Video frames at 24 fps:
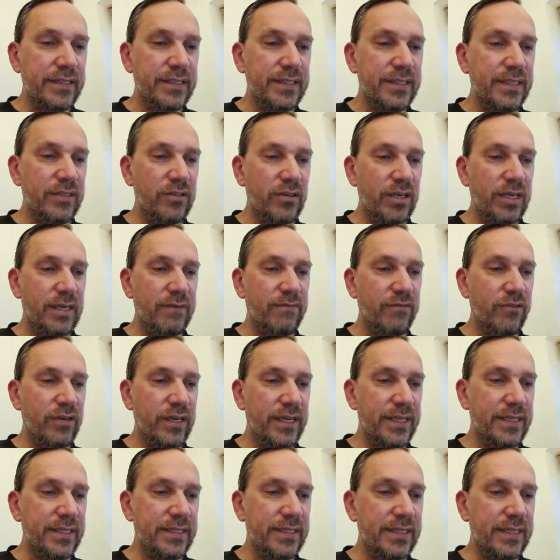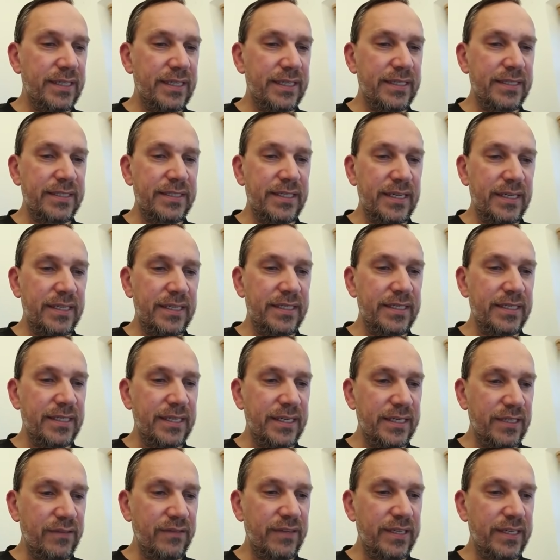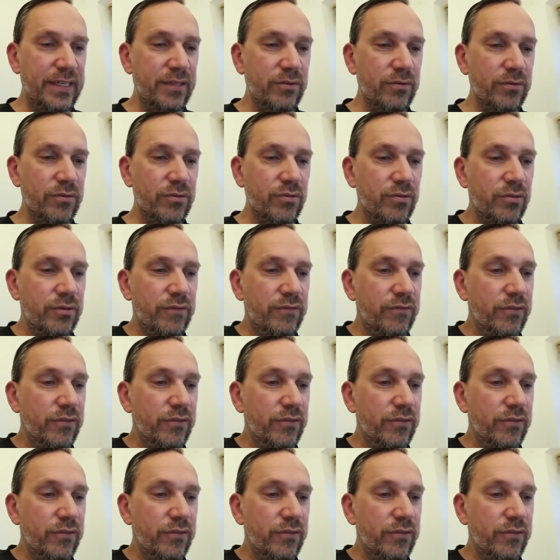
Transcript: es jedoch am Vorhandensein eines sachlichen Rechtfertigungsgrund